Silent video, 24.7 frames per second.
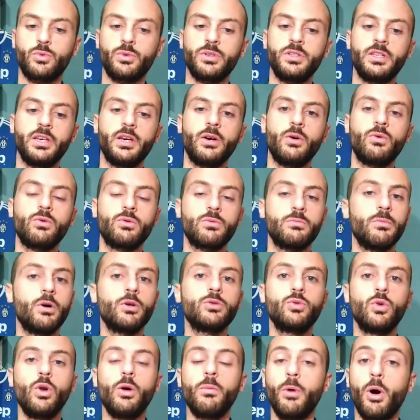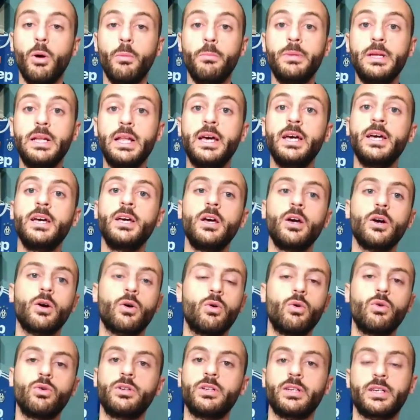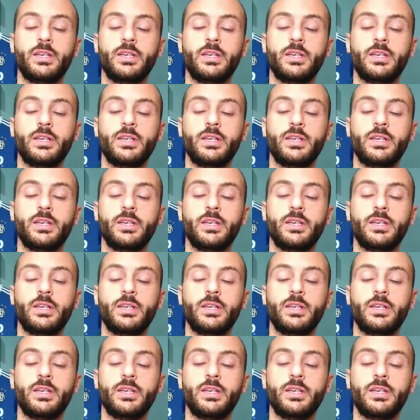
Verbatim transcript: quindi è un modulo mobile con,